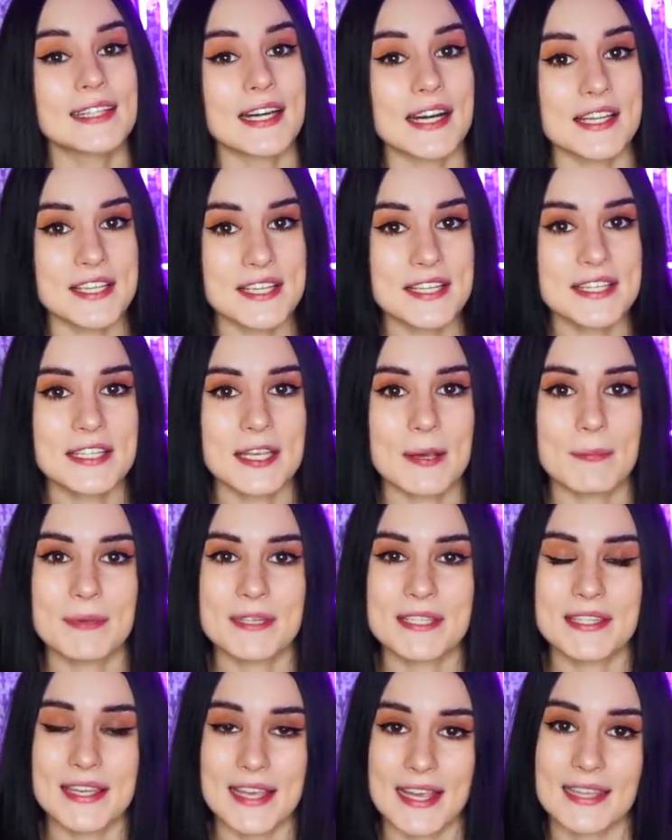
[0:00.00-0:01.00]
традиция
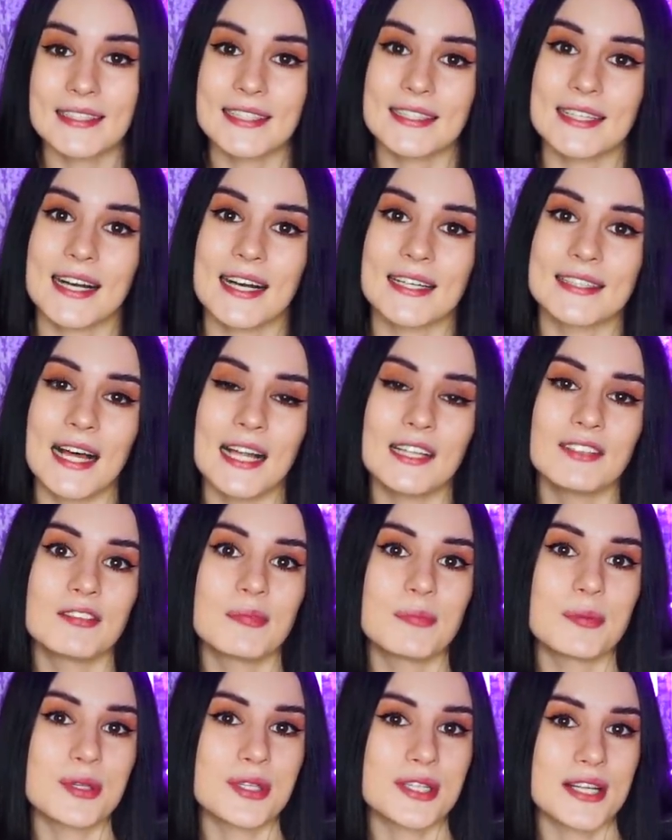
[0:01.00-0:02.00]
постоянно на канал
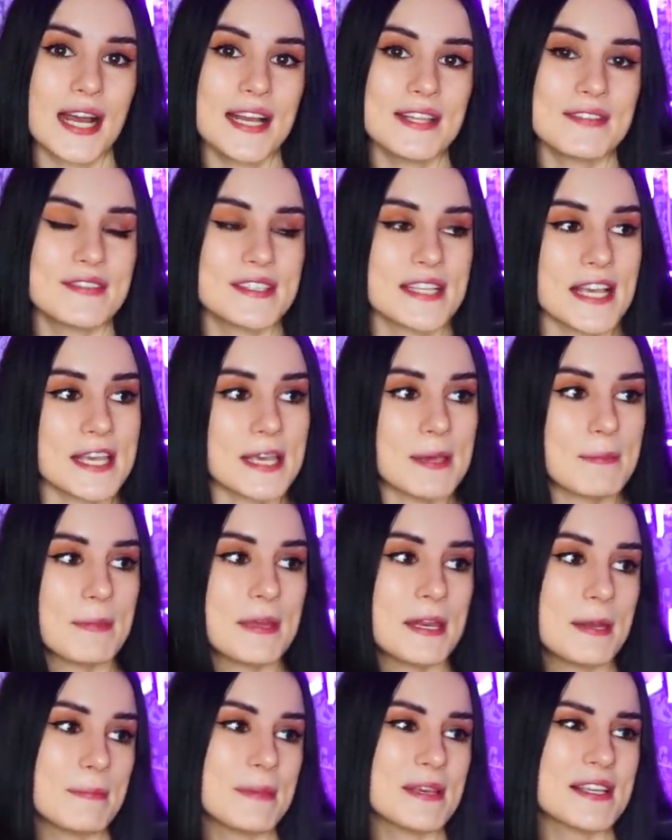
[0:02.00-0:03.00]
выпускать всякие
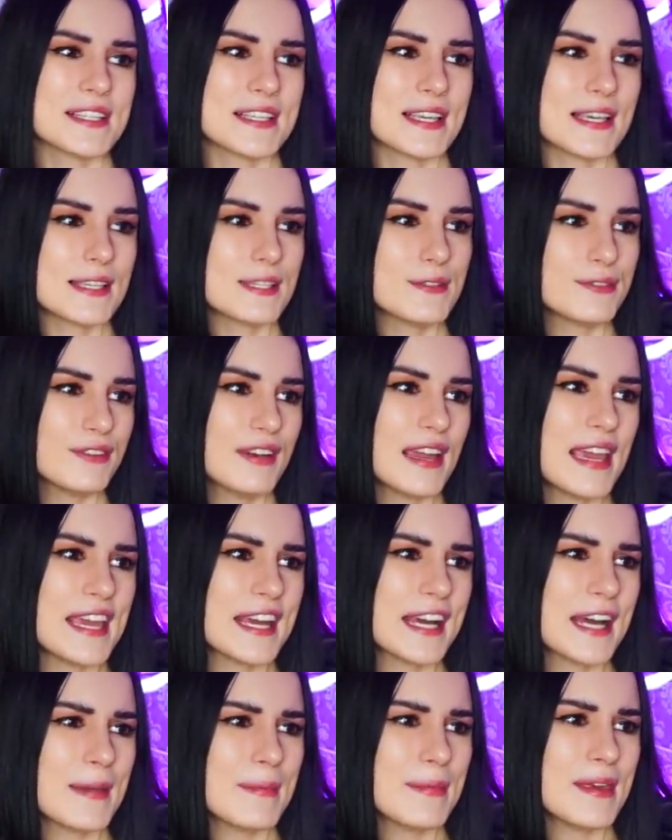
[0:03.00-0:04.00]
переписки с
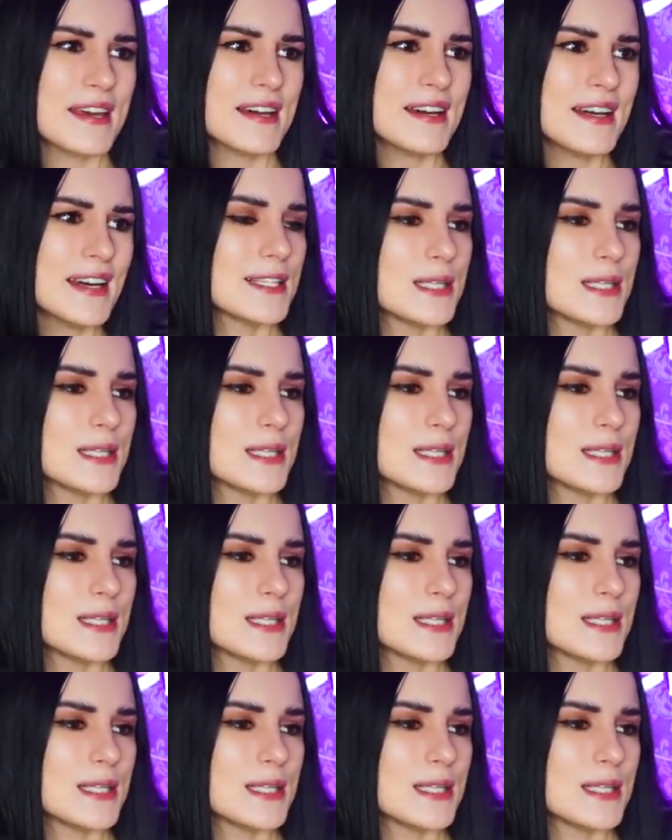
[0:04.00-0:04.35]
фейками,